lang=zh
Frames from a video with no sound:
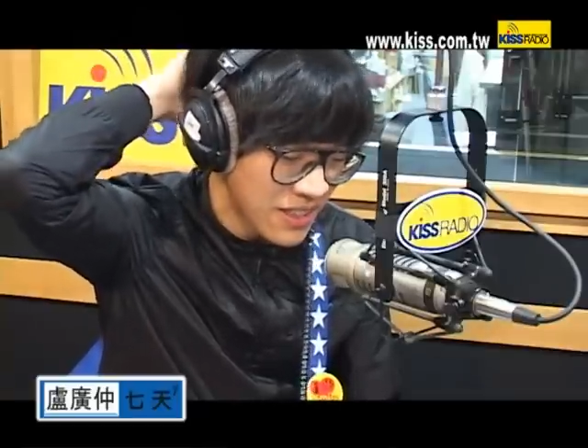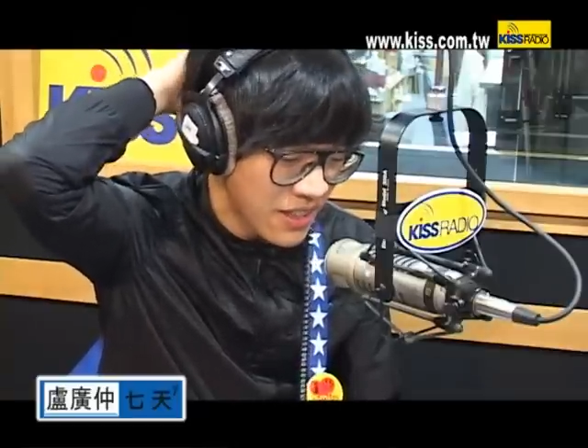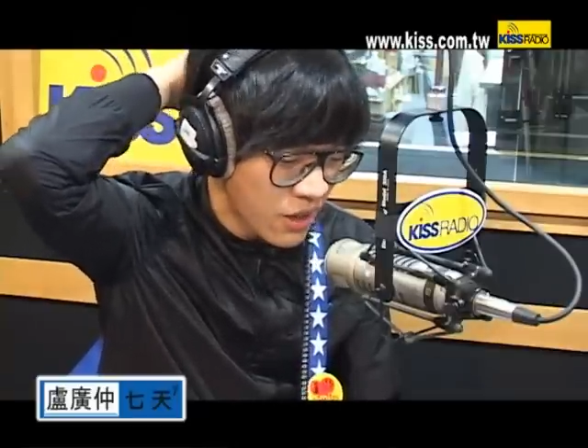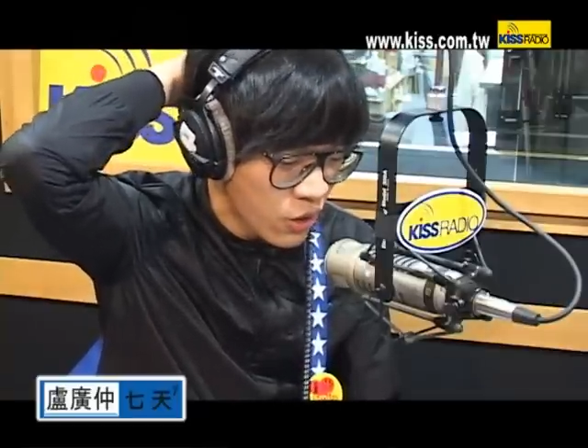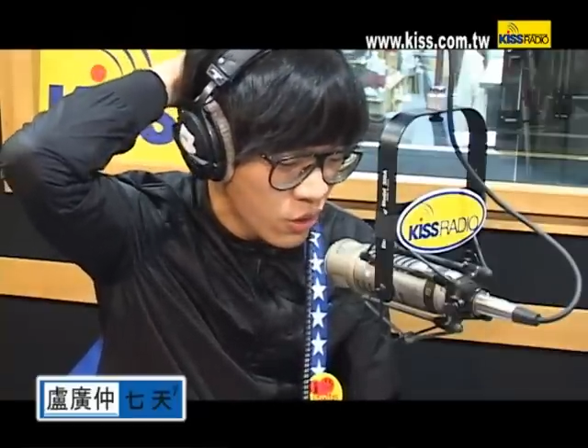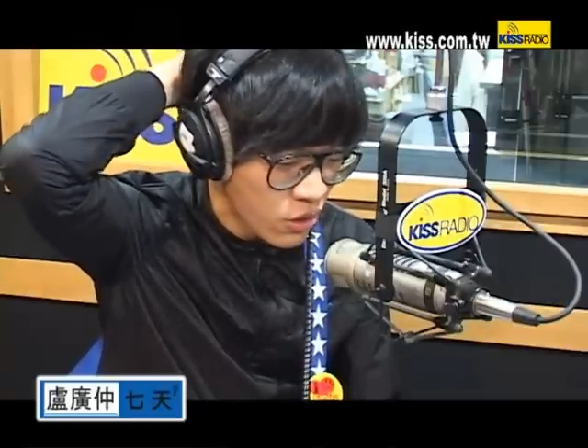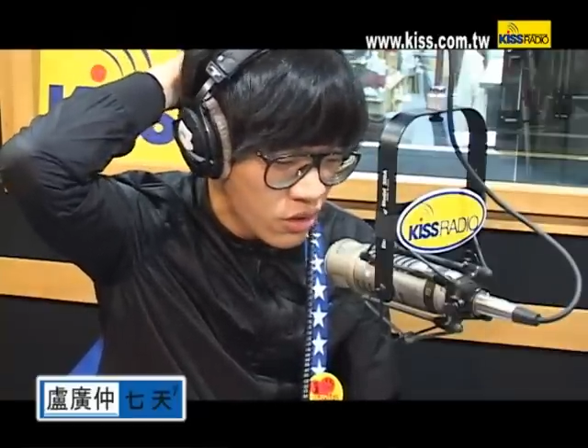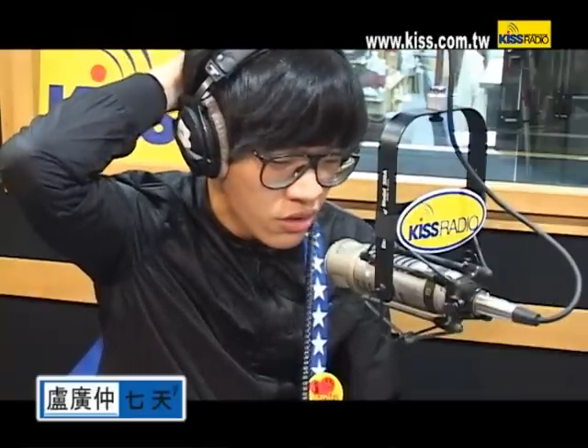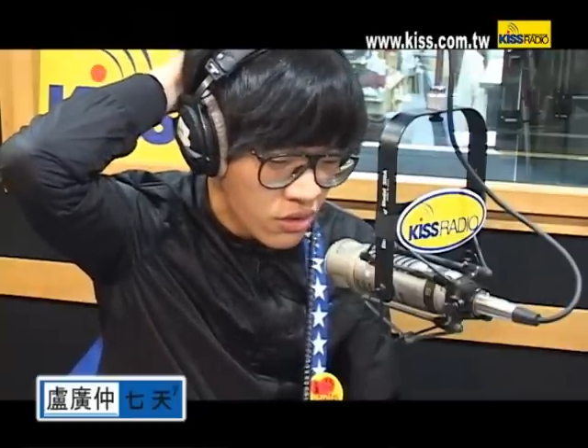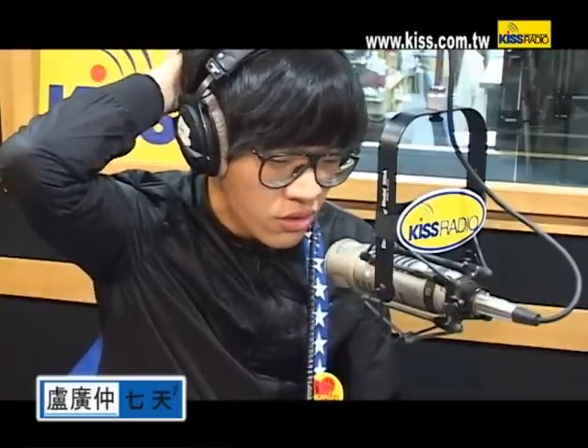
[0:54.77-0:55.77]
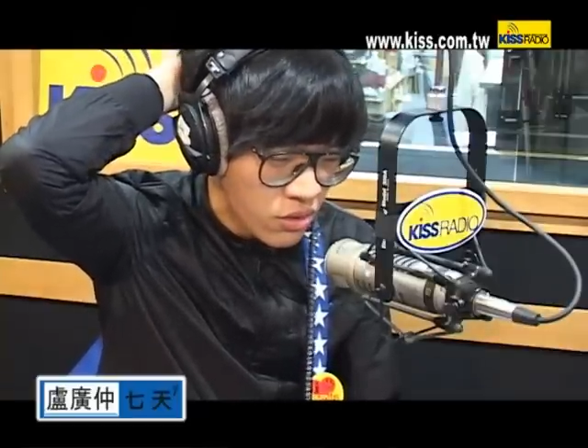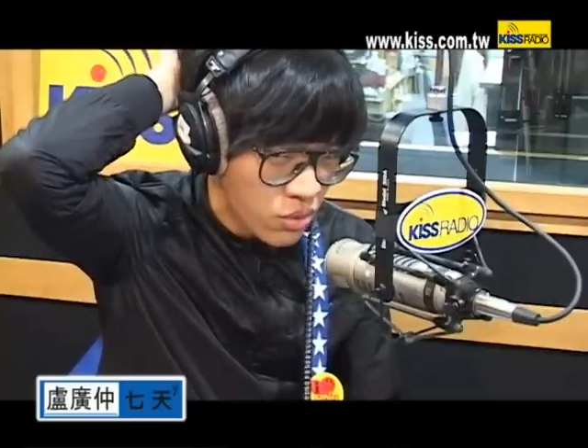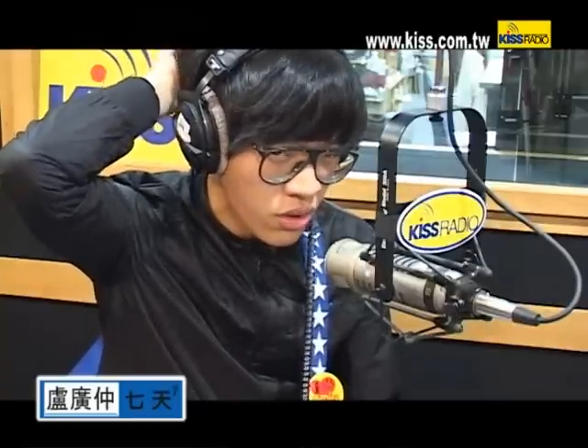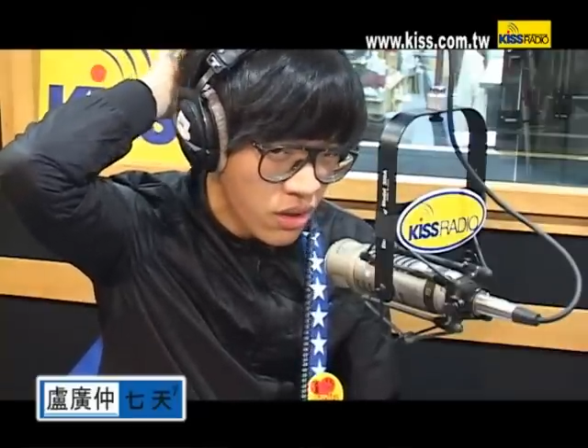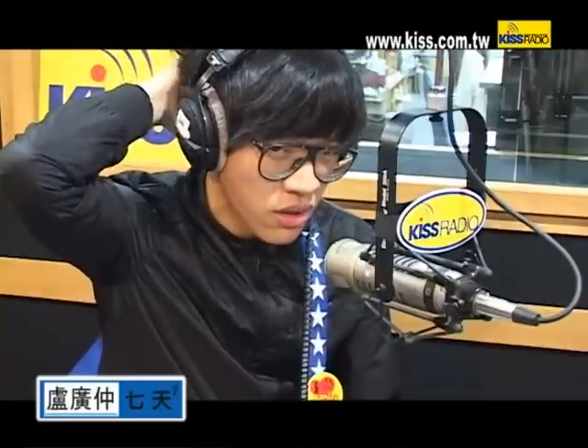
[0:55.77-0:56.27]
然后
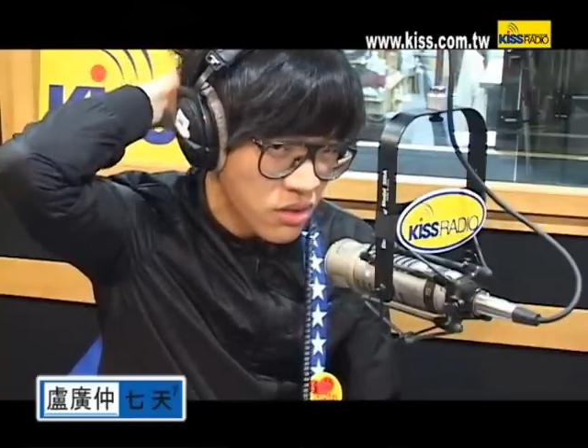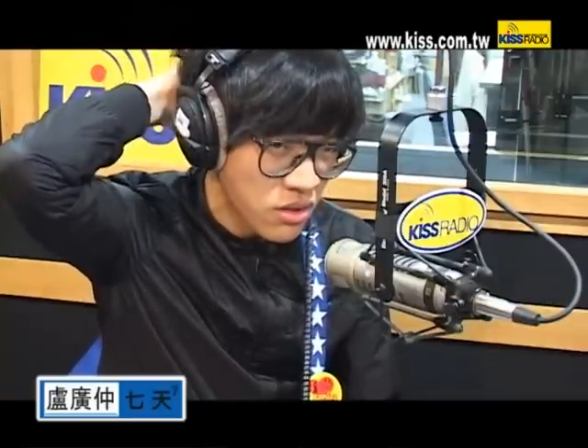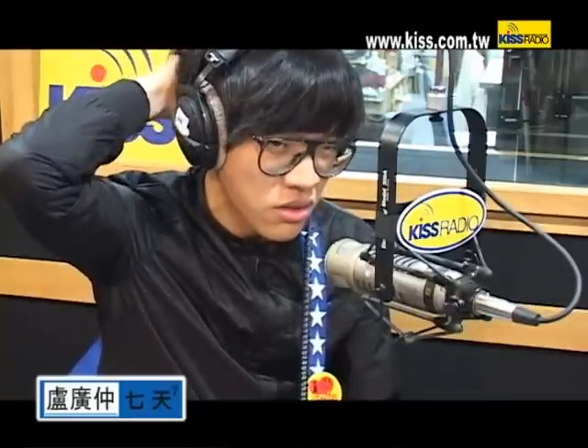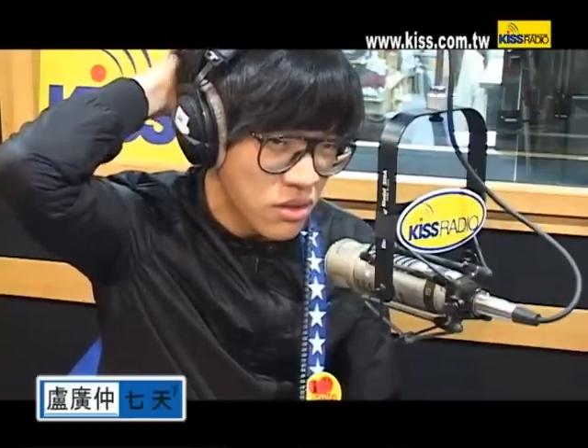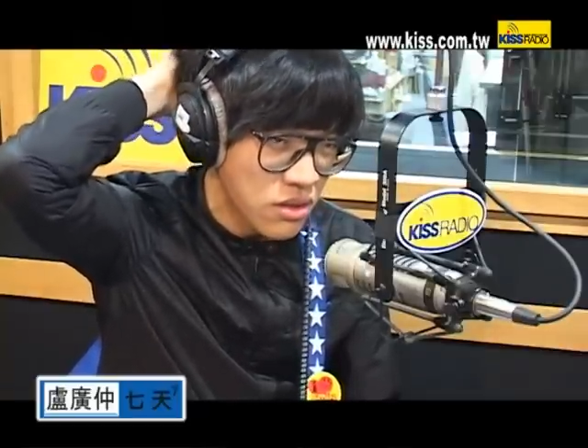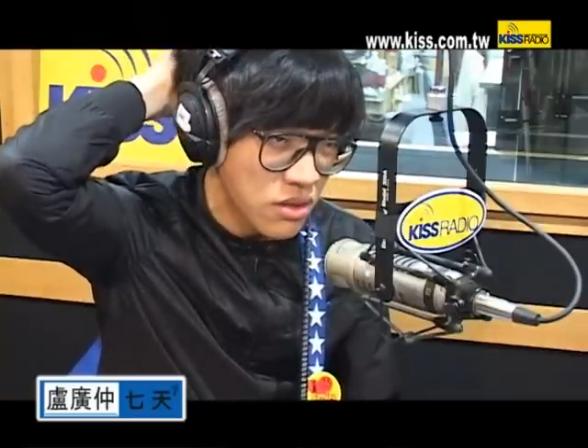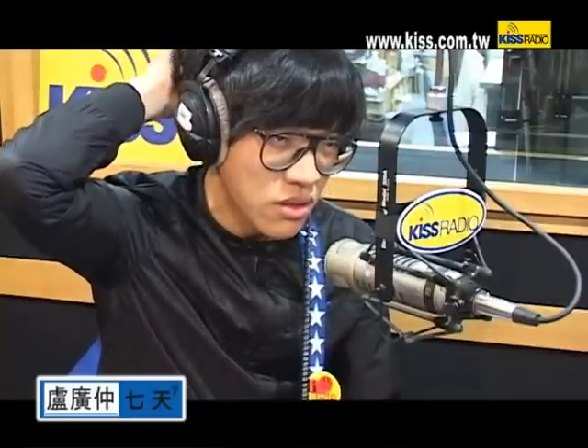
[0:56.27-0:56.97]
对啊，其实